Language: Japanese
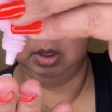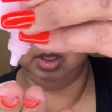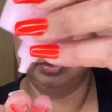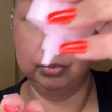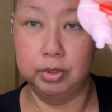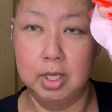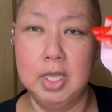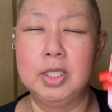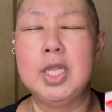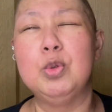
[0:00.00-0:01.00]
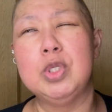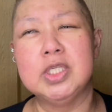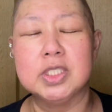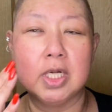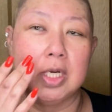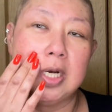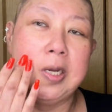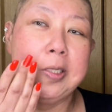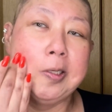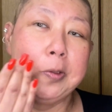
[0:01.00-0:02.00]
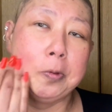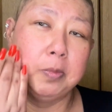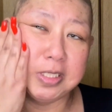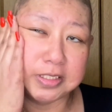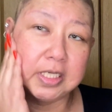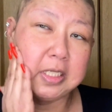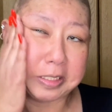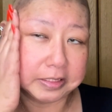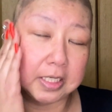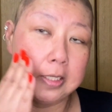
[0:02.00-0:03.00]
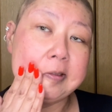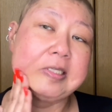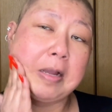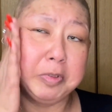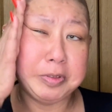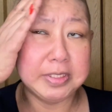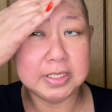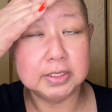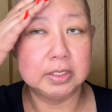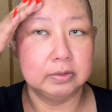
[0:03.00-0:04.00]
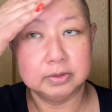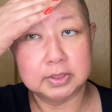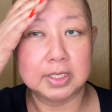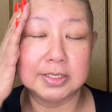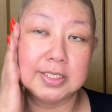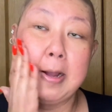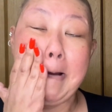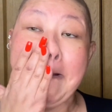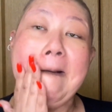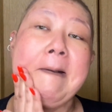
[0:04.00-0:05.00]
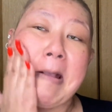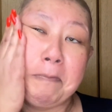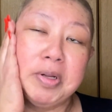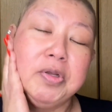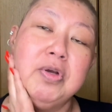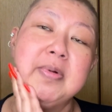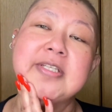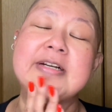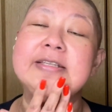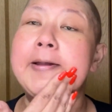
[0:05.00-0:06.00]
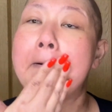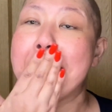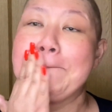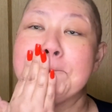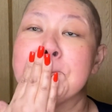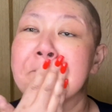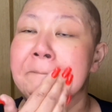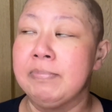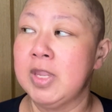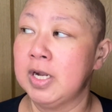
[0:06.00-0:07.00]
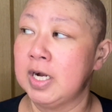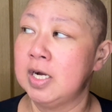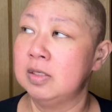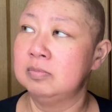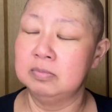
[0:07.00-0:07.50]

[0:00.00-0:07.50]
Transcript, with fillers: あるので手のね力が入んないのみんなさなんかさ寒くなってくるからさやっぱリウマチがさなんか